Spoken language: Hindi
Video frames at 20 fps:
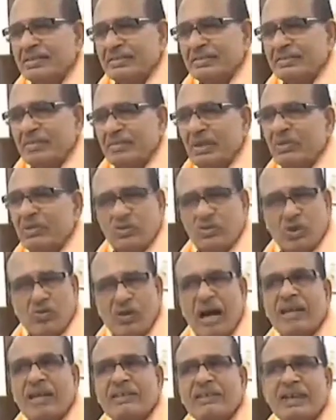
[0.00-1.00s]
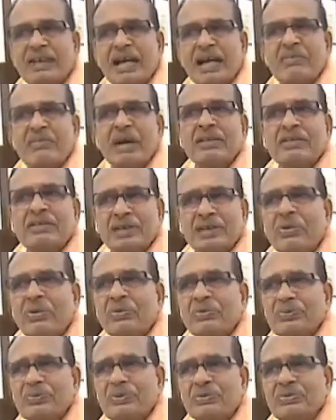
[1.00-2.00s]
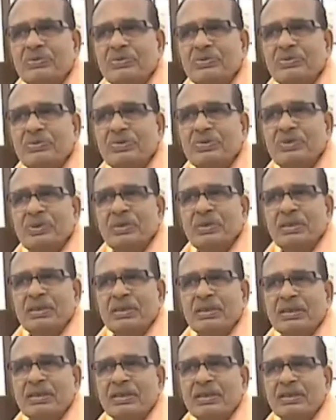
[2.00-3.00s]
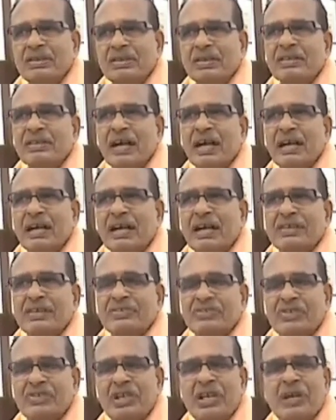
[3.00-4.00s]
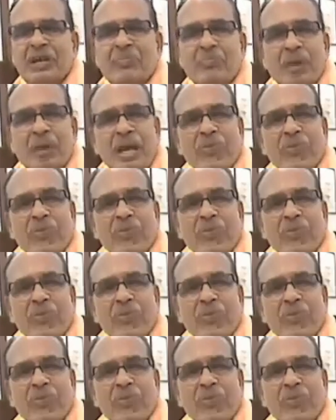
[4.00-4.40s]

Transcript: मैं तो सौभाग्यशाली मानता हूँ कि जनता का स्नेह प्रेम